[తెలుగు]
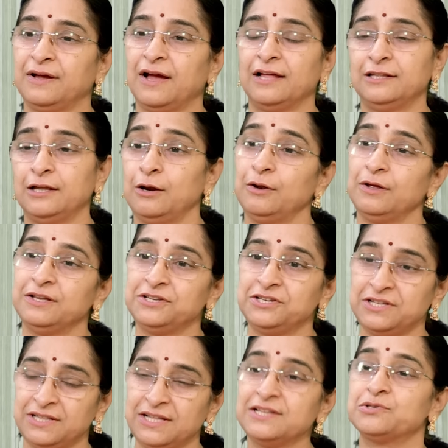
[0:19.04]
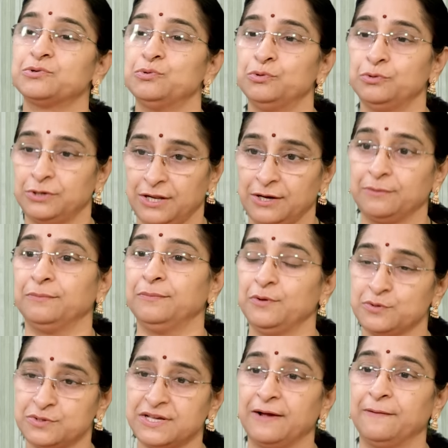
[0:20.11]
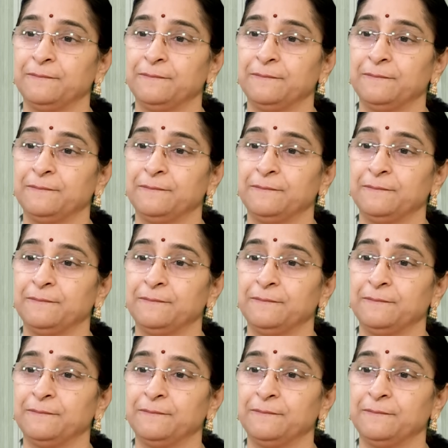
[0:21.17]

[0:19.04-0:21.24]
కథల్లో నుంచి తీసుకుని ఉంటారు బహుశా